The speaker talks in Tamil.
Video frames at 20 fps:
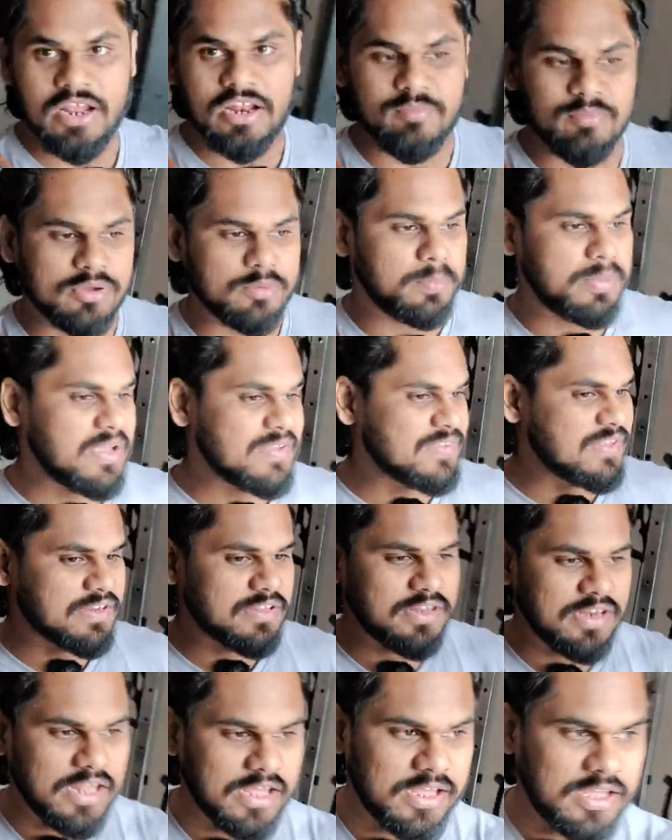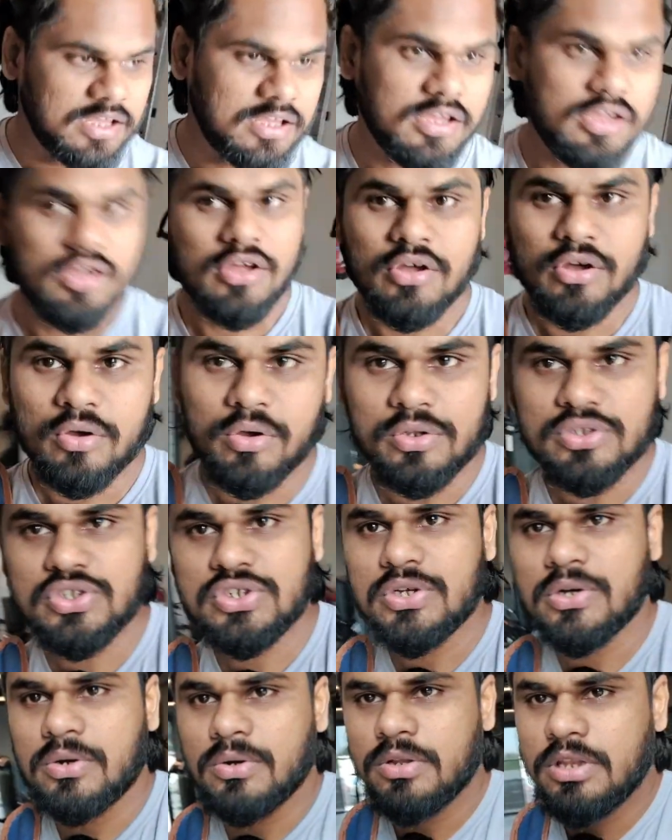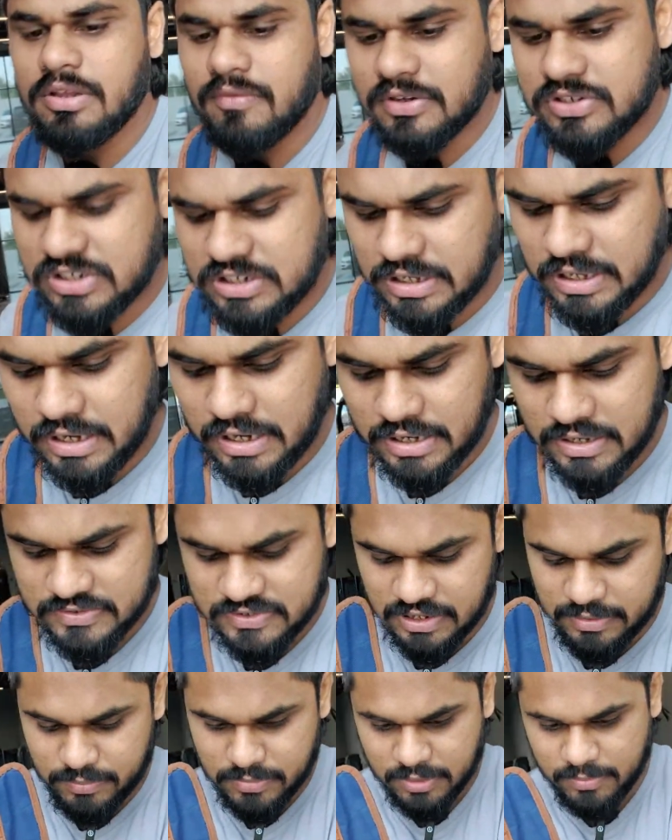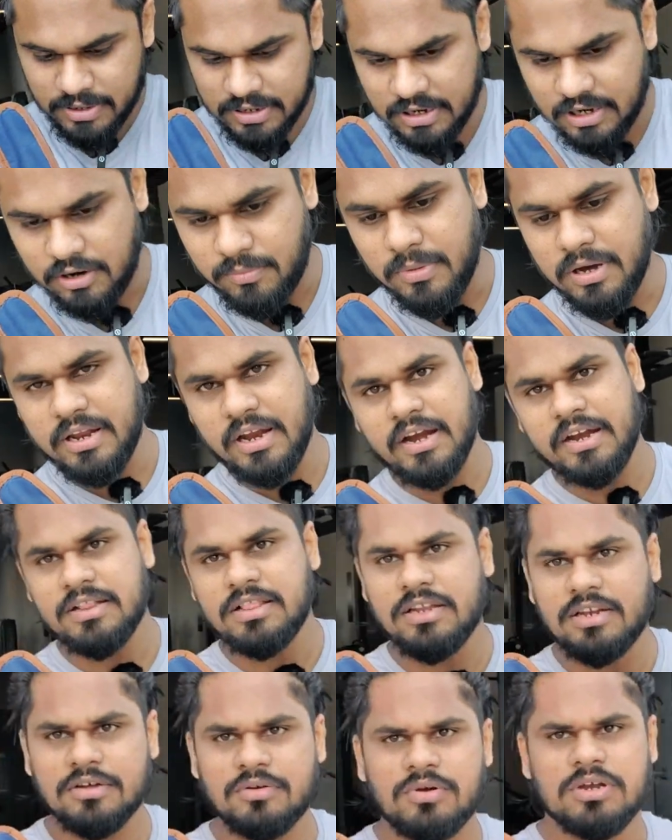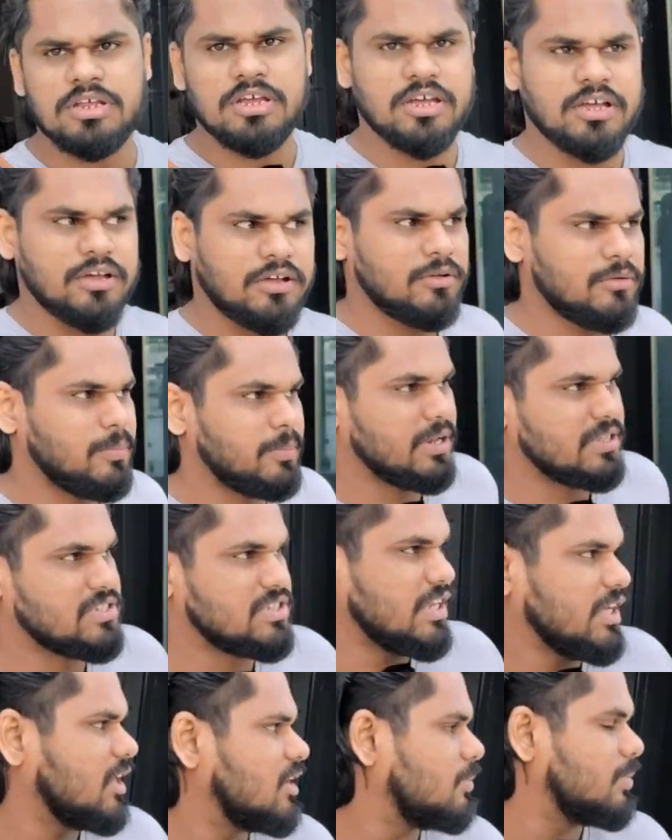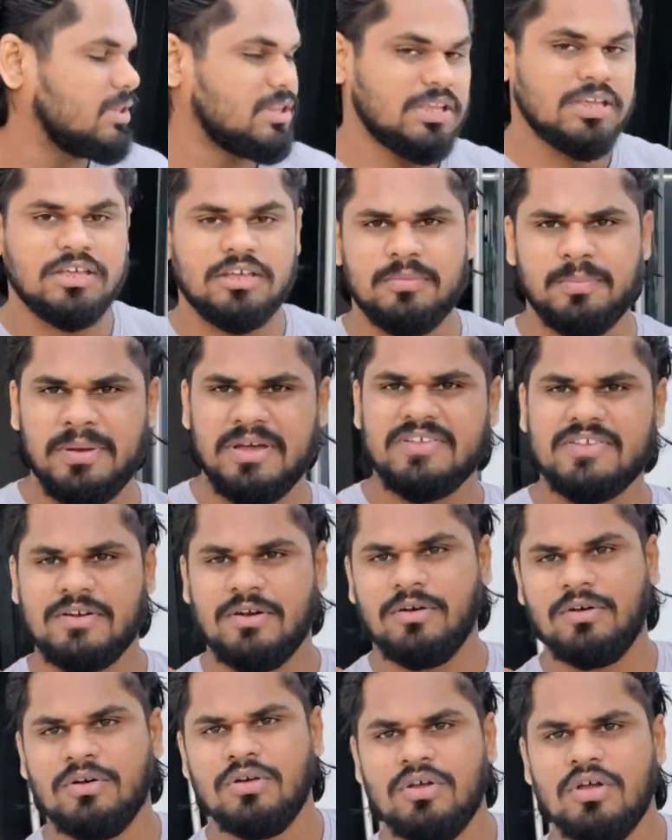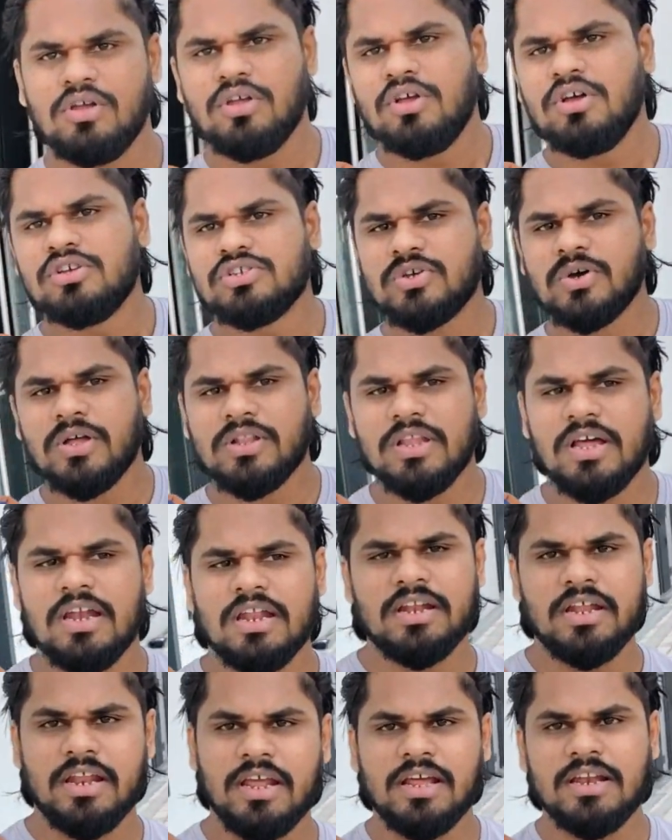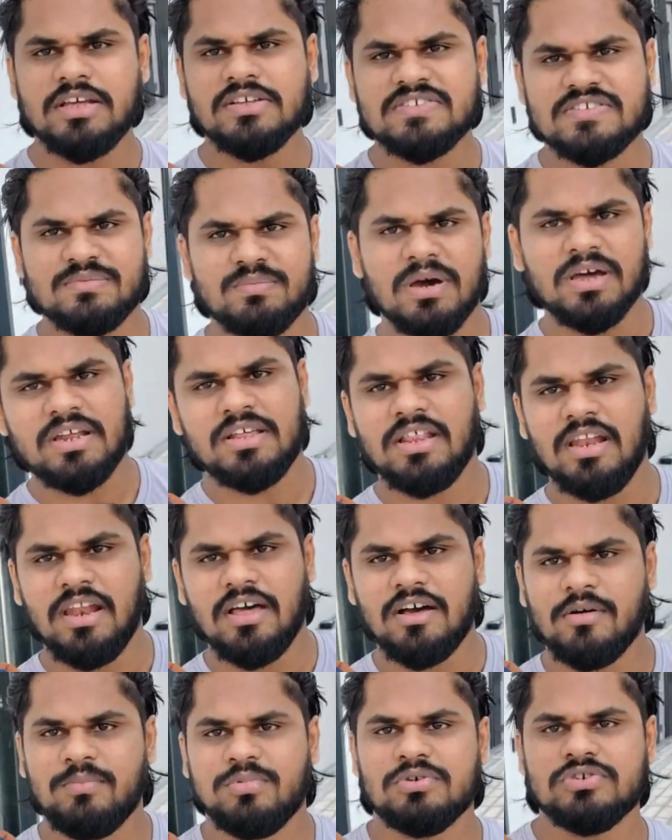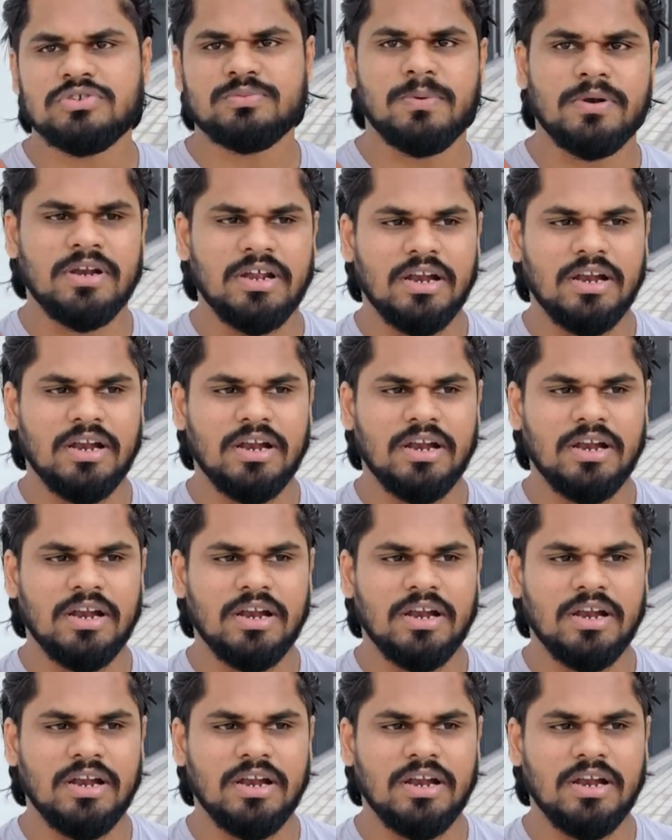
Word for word: ஏன் நம்ம பேசுகிறதுல கொஞ்சம் இந்த வெஜிடேரியனிசம் அப்படின்ற மாதிரியான இதில் இருக்கக்கூடிய பிரச்சனைகளை பற்றி பேசுகிறோம் ஸோ அதனால நிறையா லிங்க்ஸ் மாதிரி இதெல்லாம் போஸ்ட்